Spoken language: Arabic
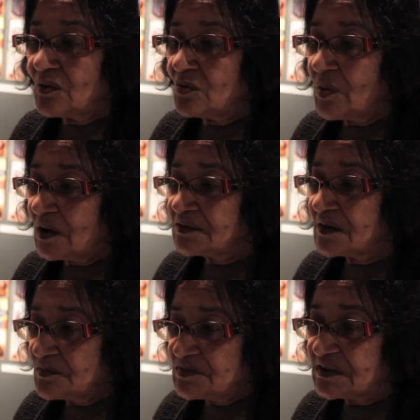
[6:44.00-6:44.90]
لو
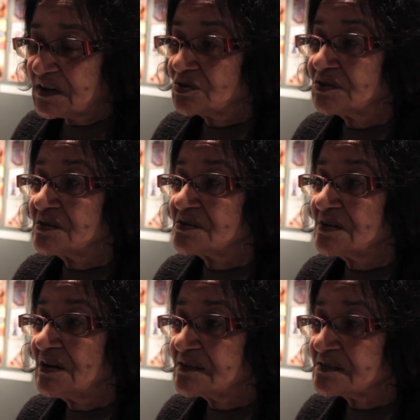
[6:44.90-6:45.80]
بقدر امشي كنت
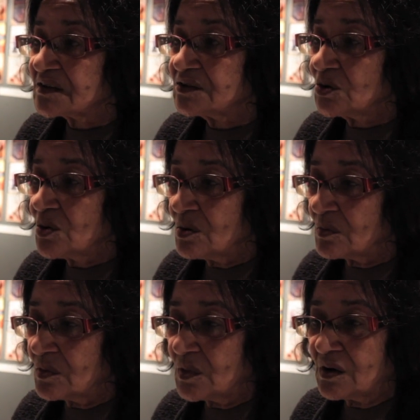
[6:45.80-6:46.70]
نزلت
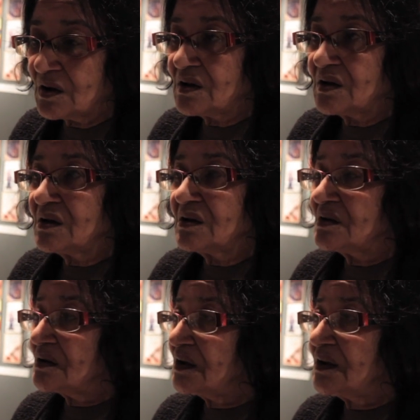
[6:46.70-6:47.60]
زيهم
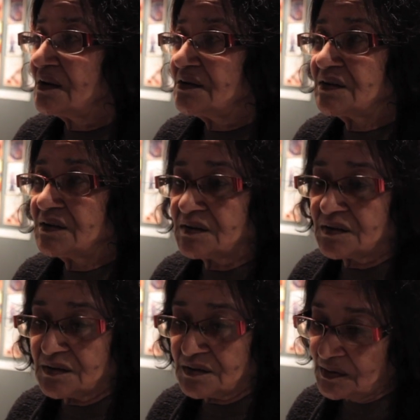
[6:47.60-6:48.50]
يعني
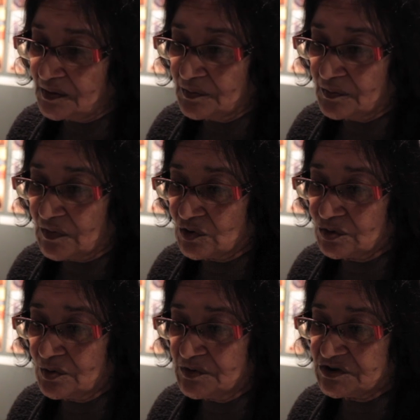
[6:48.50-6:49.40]

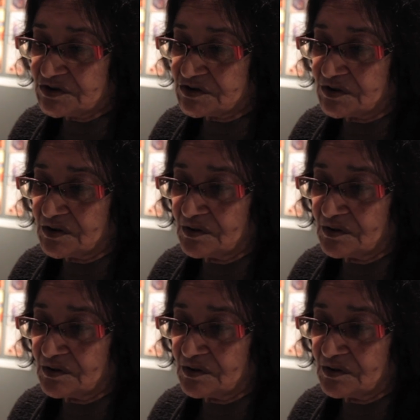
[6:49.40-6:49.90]
الموضوع مش